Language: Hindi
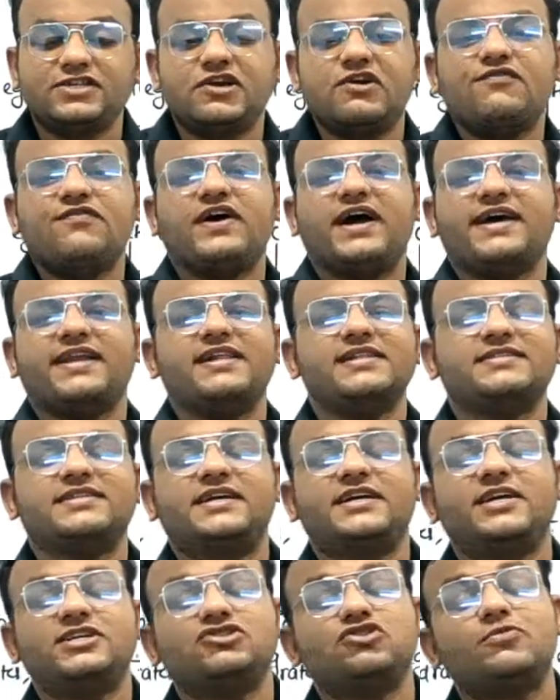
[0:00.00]
ऑफ कायरल
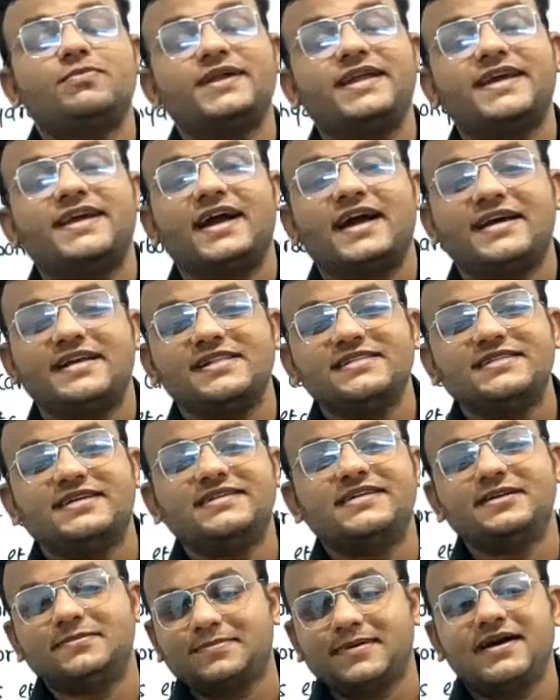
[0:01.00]
सेंटर जो अपन ने कायरल
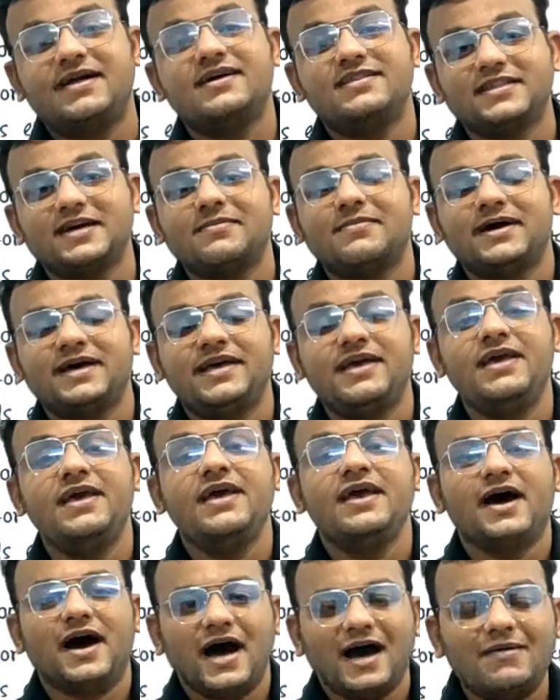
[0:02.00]
सेंटर पढ़ा था भाई
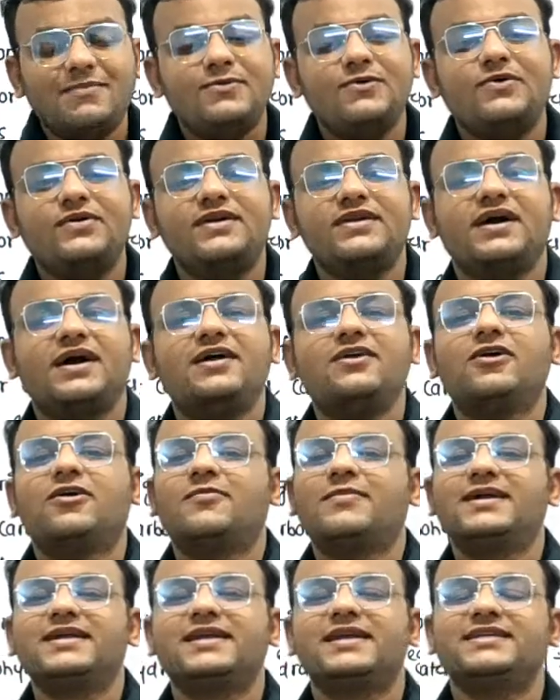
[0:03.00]
अब उनका
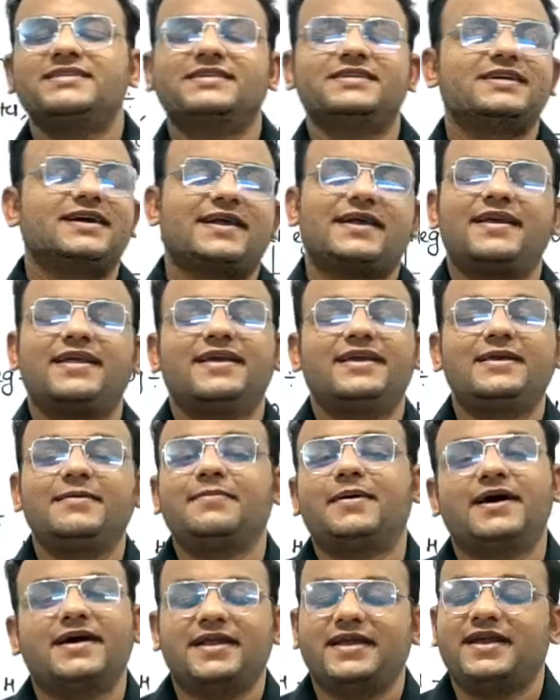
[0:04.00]
नॉमन करने की
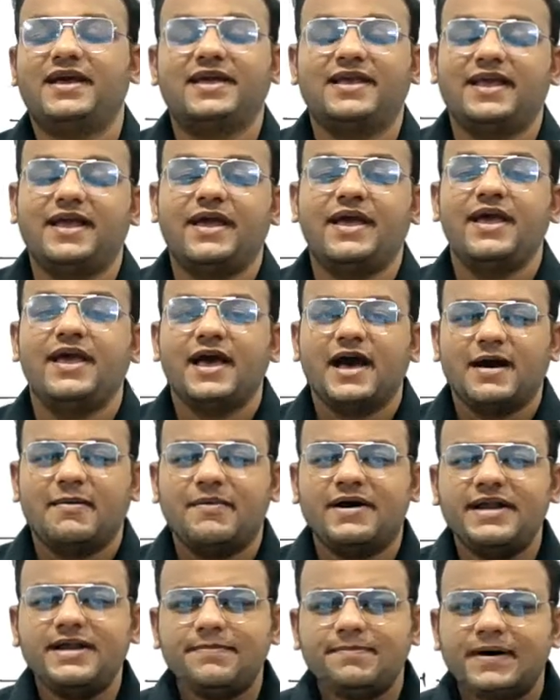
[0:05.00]
बारी आई है
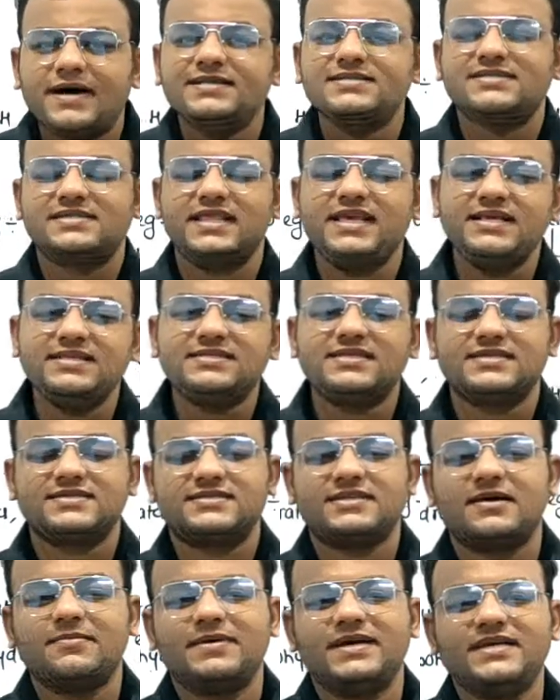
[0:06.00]
हमारे पास तीन
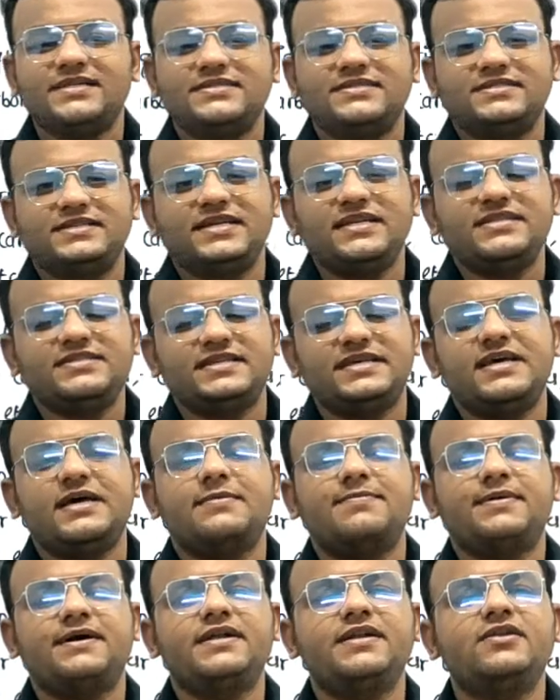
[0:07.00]
सिस्टम है जिनसे
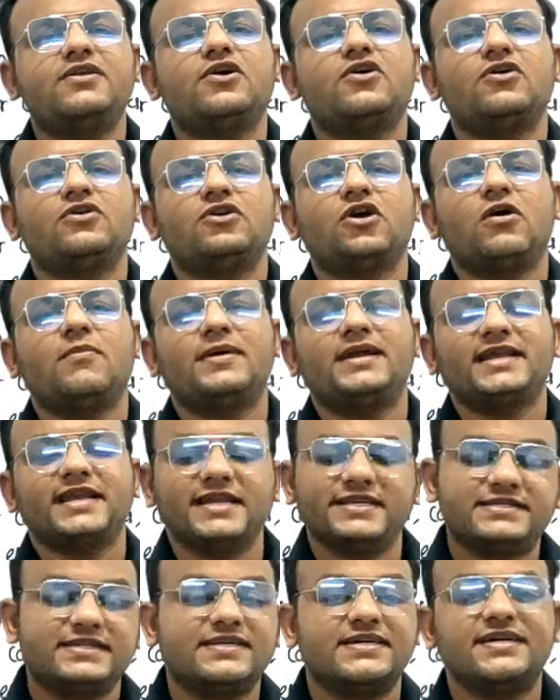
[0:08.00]
अपन नॉमन
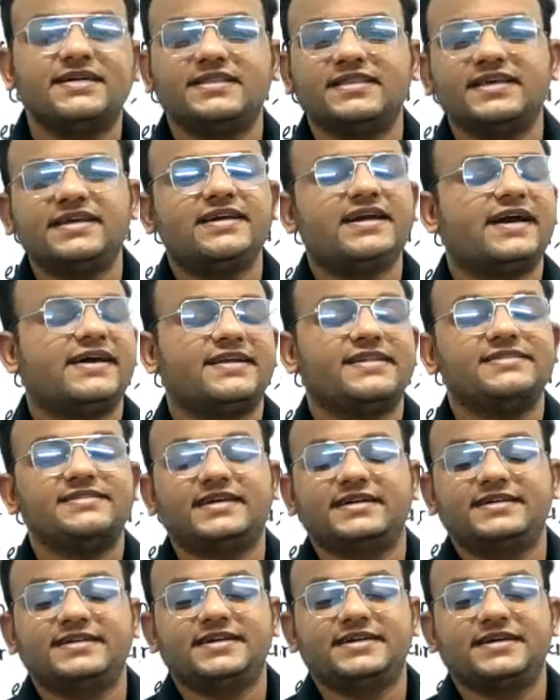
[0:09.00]
करते हैं कायरल
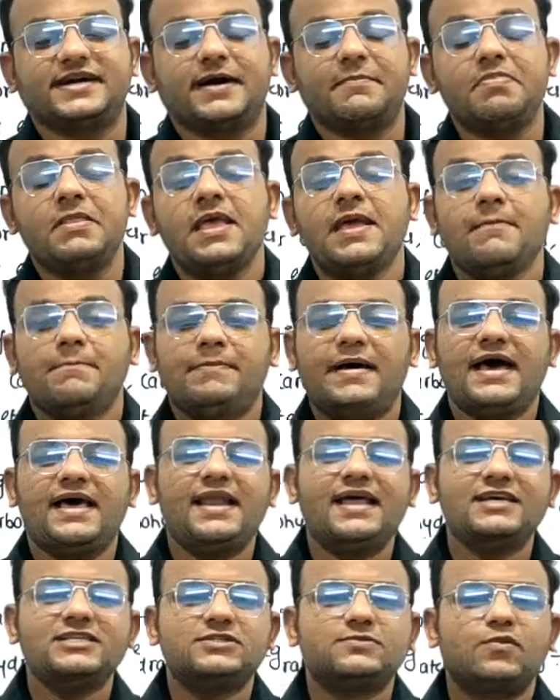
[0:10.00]
सेंटर का
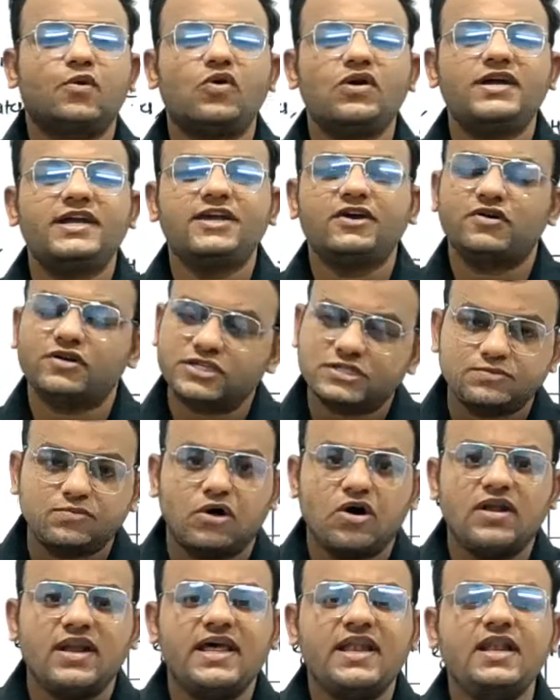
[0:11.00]
पहला स्मॉल डी और
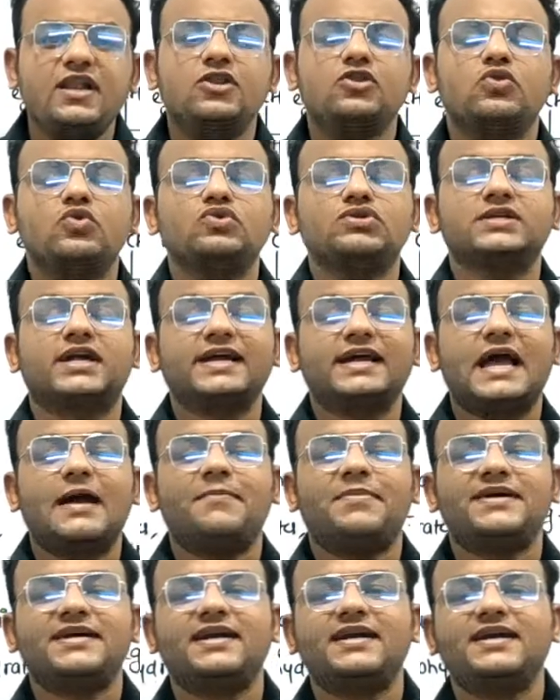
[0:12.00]
स्मॉल एल दूसरा
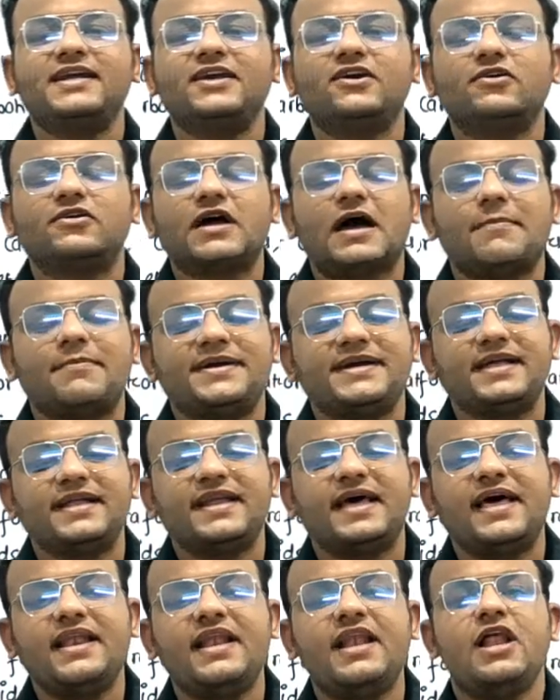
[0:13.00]
कैपिटल डी और
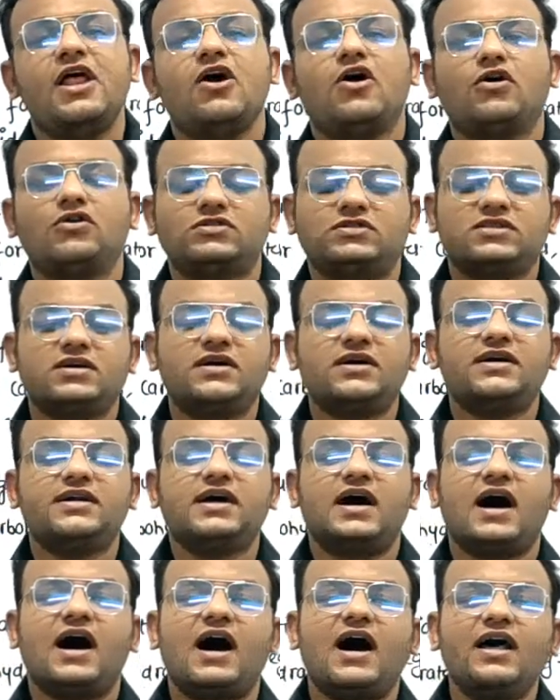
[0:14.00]
कैपिटल एल और थर्ड
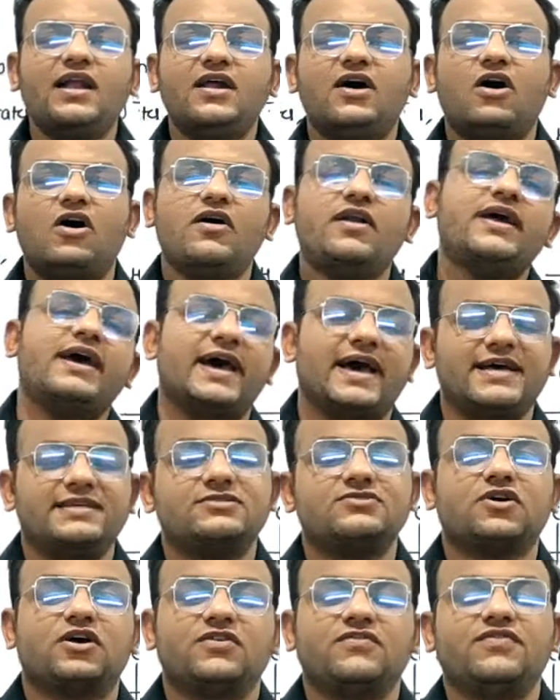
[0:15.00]
आर और
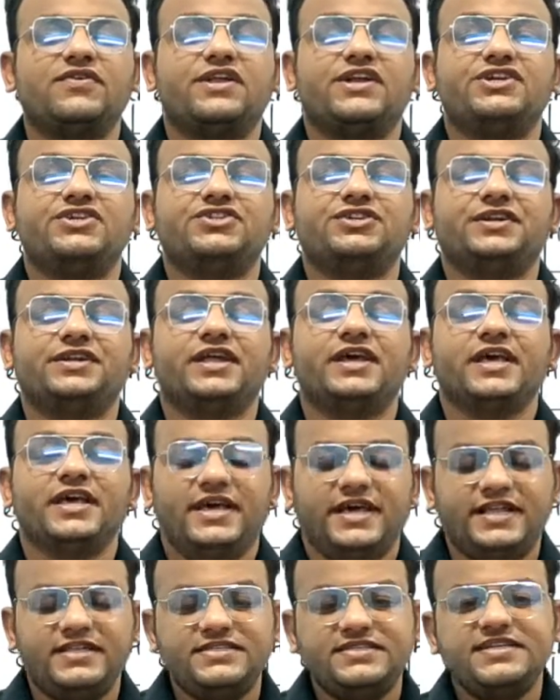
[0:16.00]
एस कॉन्फिग्रेशन
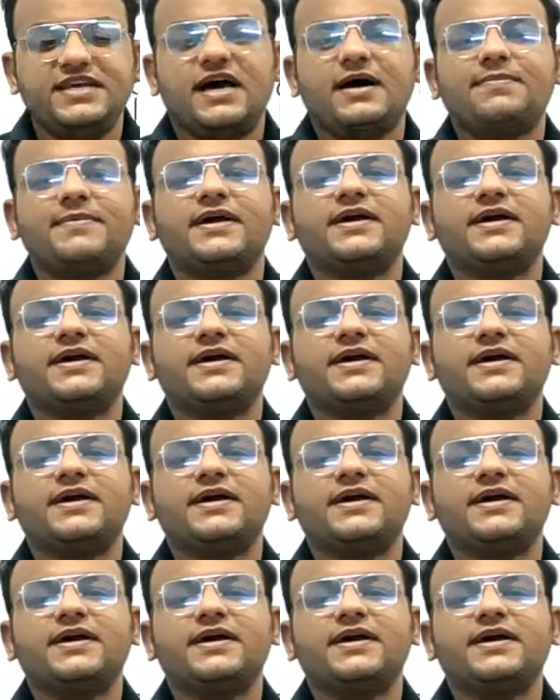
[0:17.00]
इनसे आप